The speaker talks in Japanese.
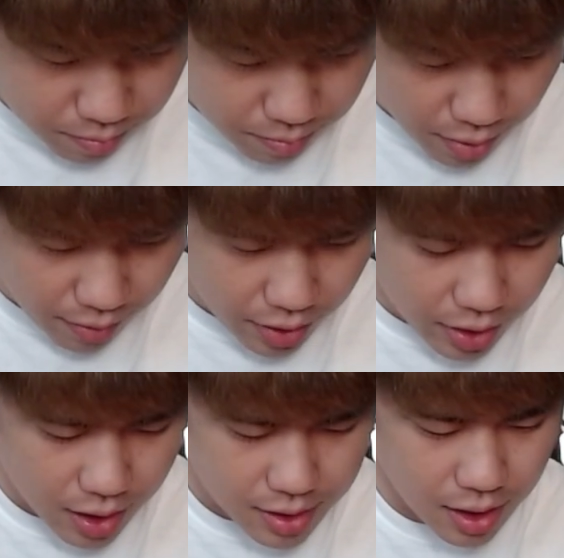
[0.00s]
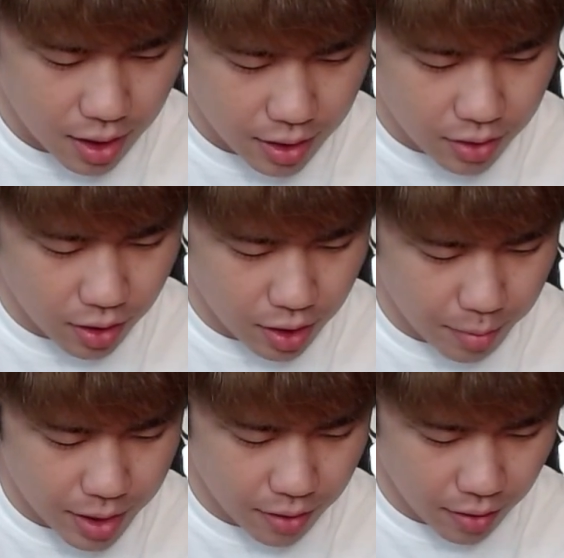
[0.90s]
目悪いからさ、インドルに
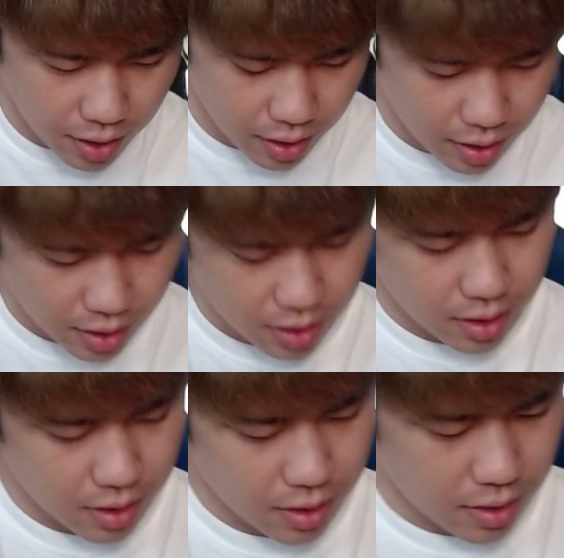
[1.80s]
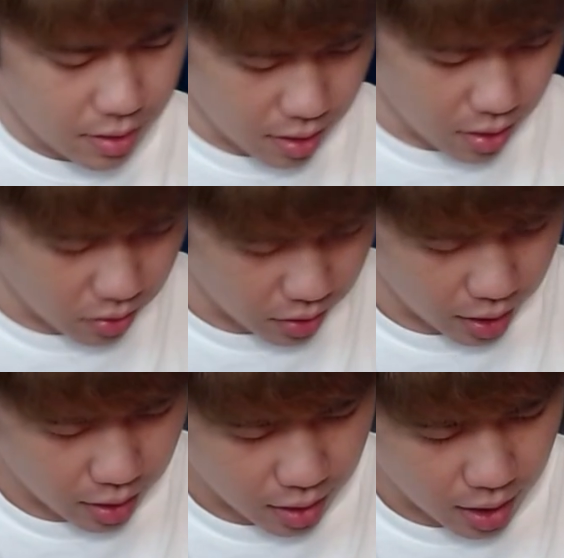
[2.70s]
見えたわ、あれ。なるほど
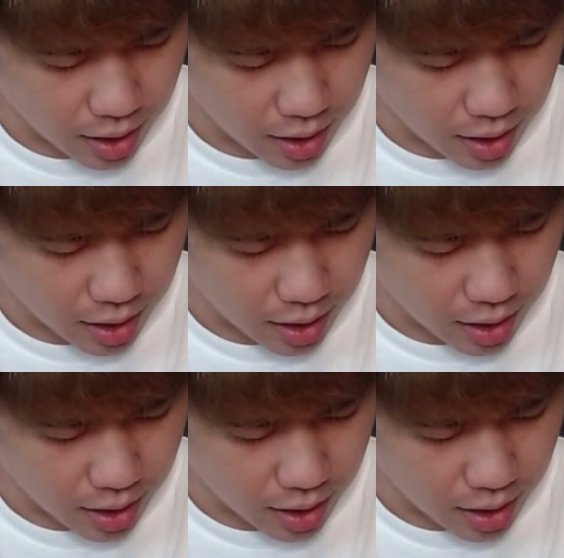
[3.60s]
ね。あ